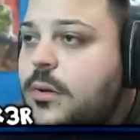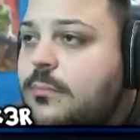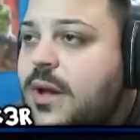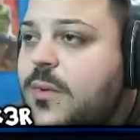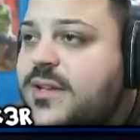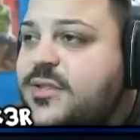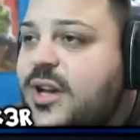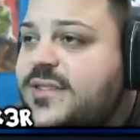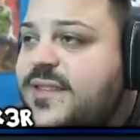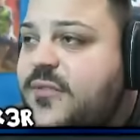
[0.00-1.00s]
Ma questo
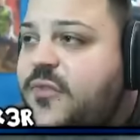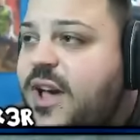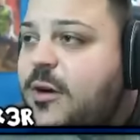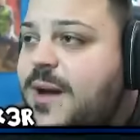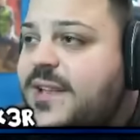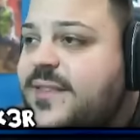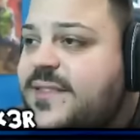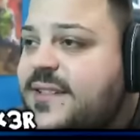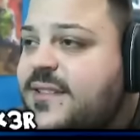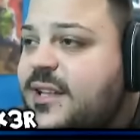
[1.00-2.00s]
che sta a fare? Oh, ma che ti
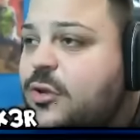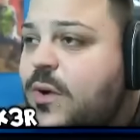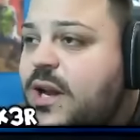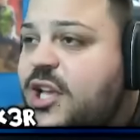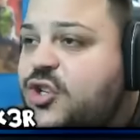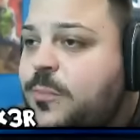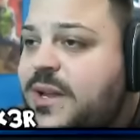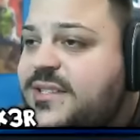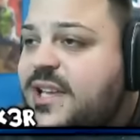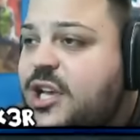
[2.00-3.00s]
senti? Tanto One Nation
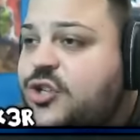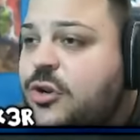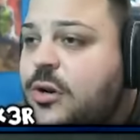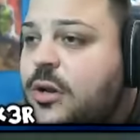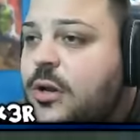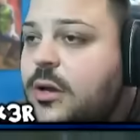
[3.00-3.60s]
PlayStation